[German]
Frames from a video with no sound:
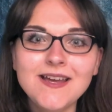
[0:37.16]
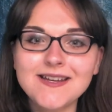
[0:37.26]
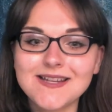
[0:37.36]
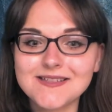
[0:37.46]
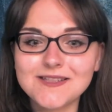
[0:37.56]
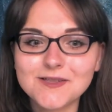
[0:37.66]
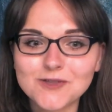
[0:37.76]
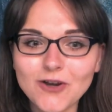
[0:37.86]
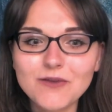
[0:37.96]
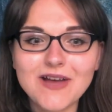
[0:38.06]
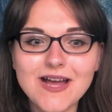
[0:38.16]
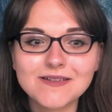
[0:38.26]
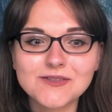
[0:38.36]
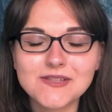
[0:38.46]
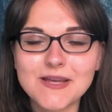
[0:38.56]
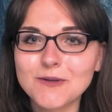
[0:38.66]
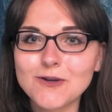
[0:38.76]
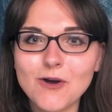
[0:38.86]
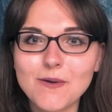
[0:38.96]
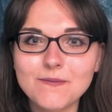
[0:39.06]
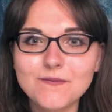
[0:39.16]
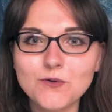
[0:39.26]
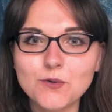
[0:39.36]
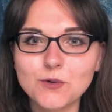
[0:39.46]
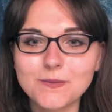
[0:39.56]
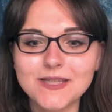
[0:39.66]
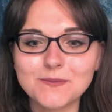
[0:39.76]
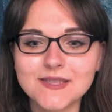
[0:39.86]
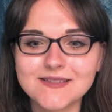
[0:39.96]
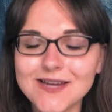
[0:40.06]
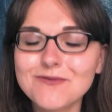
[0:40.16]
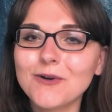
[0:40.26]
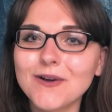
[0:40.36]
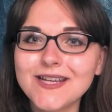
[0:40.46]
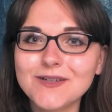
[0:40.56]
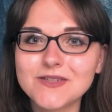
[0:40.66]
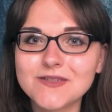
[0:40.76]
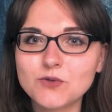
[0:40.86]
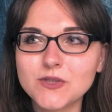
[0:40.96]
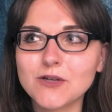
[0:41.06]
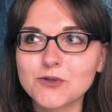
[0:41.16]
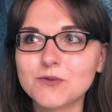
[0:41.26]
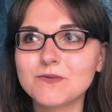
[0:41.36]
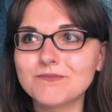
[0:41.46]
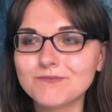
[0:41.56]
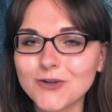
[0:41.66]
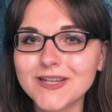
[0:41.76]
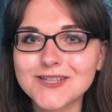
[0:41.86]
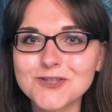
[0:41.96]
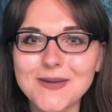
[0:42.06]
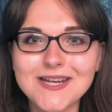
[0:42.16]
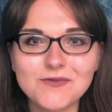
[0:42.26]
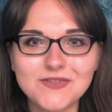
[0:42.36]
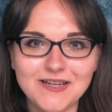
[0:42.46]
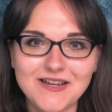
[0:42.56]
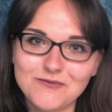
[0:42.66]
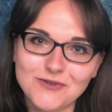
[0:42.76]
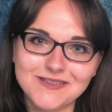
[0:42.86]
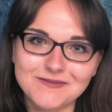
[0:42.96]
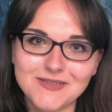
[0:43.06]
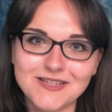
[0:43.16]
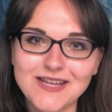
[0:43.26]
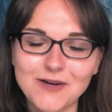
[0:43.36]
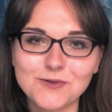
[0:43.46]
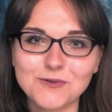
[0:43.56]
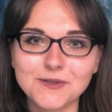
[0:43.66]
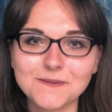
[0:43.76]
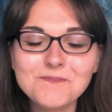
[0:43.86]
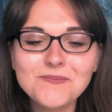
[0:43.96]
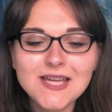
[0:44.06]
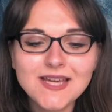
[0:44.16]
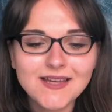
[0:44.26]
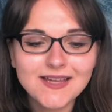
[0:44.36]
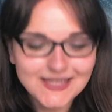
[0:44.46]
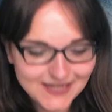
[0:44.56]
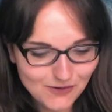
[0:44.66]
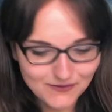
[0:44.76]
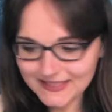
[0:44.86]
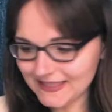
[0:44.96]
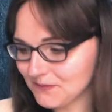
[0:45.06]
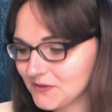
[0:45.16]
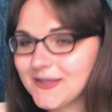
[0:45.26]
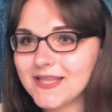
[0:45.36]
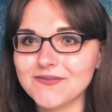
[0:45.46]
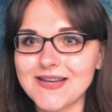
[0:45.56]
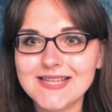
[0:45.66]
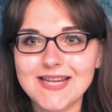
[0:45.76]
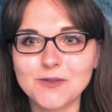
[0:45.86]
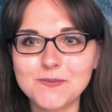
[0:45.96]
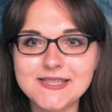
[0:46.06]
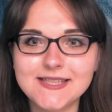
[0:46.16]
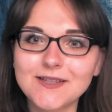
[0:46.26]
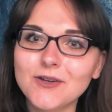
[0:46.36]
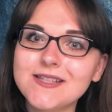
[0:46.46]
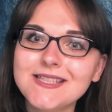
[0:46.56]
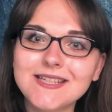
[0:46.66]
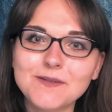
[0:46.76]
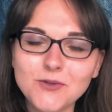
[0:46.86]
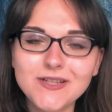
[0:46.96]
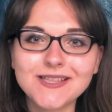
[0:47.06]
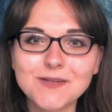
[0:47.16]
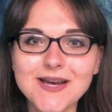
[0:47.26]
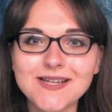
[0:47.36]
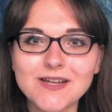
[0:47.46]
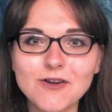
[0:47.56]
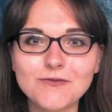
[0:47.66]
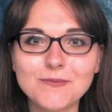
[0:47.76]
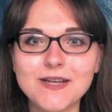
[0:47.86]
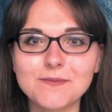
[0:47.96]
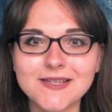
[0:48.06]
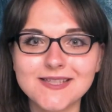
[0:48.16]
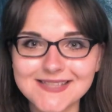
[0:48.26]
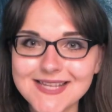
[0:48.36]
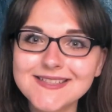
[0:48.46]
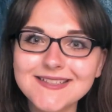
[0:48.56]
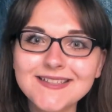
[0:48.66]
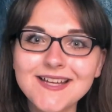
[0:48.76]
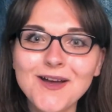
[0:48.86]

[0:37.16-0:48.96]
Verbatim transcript: Da sind tolle Fragen zusammengekommen, worüber ich mich sehr freue und wo ich auch schon wirklich gespannt auf die Antworten bin der Autoren. Genau, ich habe es mir, ich weiß gar nicht, ob ihr es sehen könnt, hier gemütlich gemacht auf meinem Sessel